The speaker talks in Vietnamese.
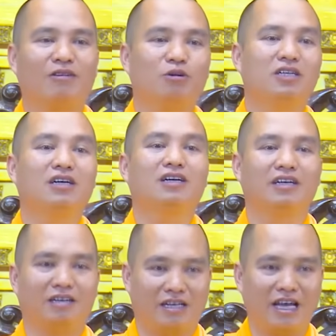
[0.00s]
Vì hôm trước
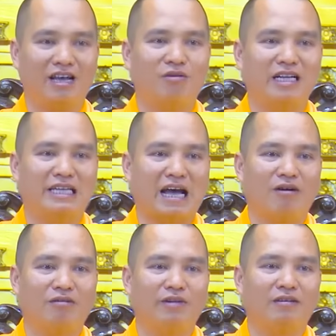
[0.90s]
nghe ông ra
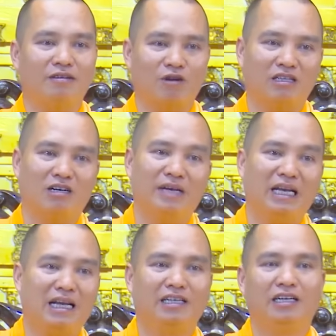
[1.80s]
chào, ông biết hòa thượng
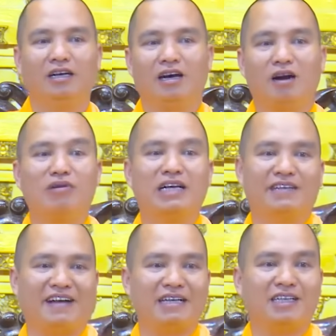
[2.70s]
biết là gì ông này
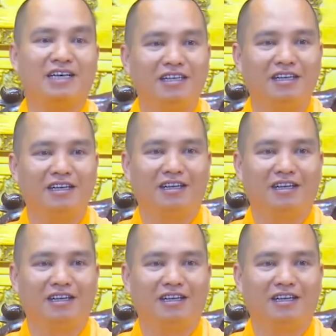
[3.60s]
sẽ vãng sinh,